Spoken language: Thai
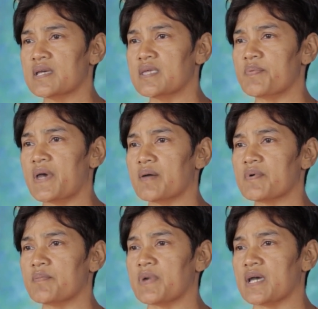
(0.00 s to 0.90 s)
นักกายภาพ
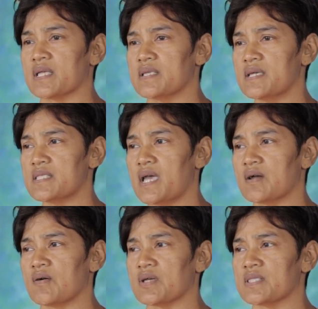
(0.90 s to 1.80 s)
ก็มาหัดให้
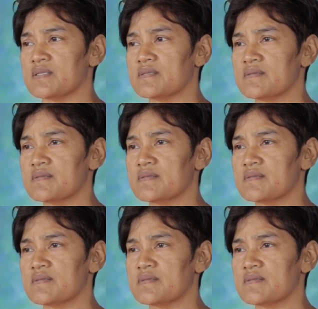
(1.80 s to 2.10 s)
นั่งก่อน